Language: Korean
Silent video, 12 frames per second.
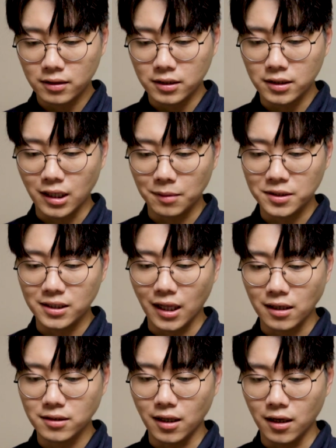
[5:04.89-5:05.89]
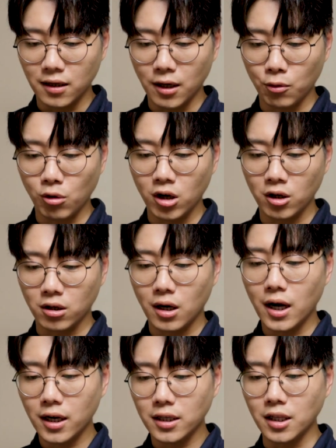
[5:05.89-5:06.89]
그 값이 다르다 라고
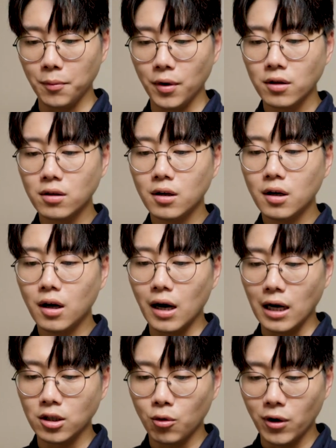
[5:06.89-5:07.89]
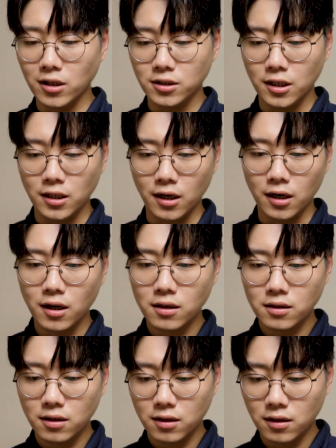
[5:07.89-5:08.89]
하게 되면 otherwise
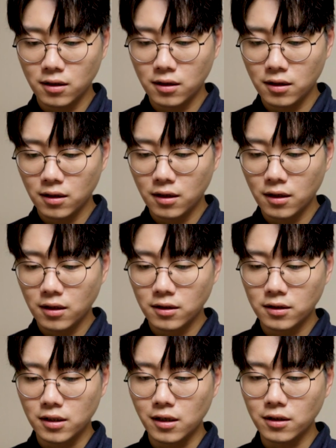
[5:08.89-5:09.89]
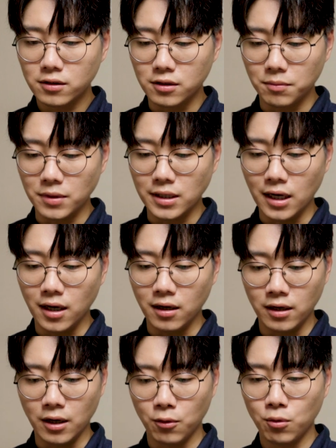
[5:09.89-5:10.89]
에다가
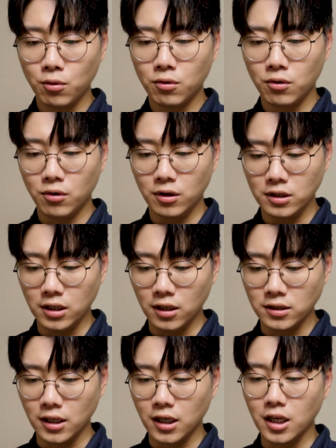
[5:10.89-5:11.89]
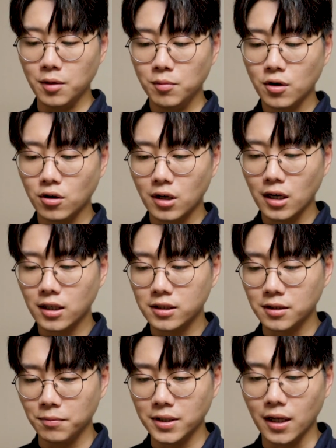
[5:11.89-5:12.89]
틀렸습니다 라고 이제 제가 입력을
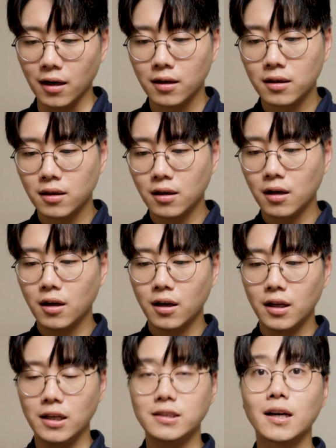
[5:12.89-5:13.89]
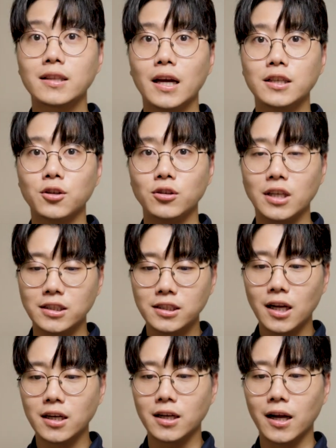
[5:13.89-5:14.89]
하겠습니다. 이 상태에서 이제
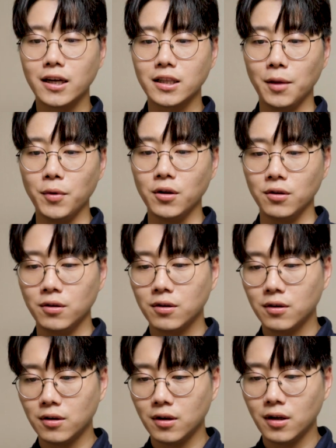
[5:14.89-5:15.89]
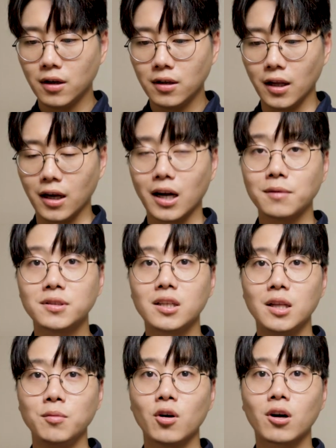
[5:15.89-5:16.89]
실행을 하게 되면 네,
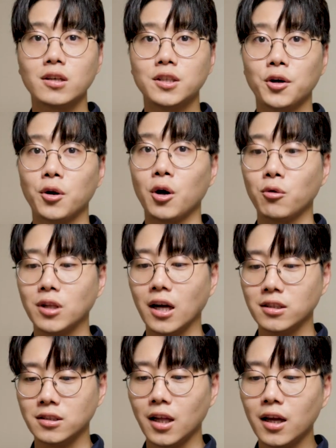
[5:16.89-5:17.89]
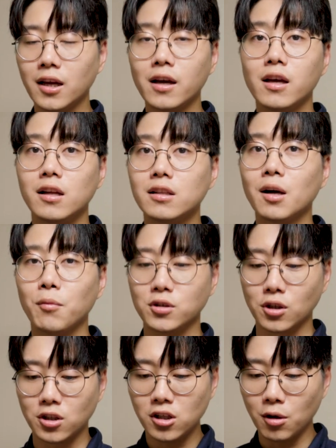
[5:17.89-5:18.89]
값을 입력하세요 라고 나오는데, 일단
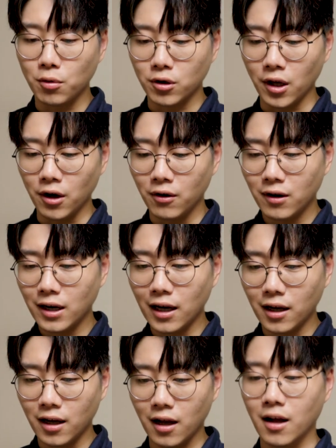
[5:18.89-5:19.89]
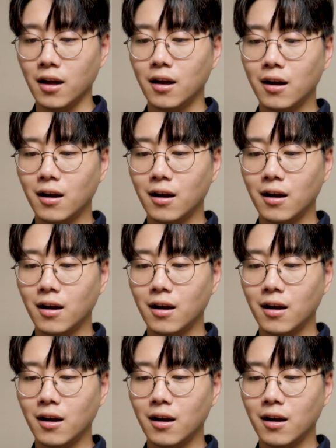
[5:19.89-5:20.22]
먼저 틀려볼게요. 하하,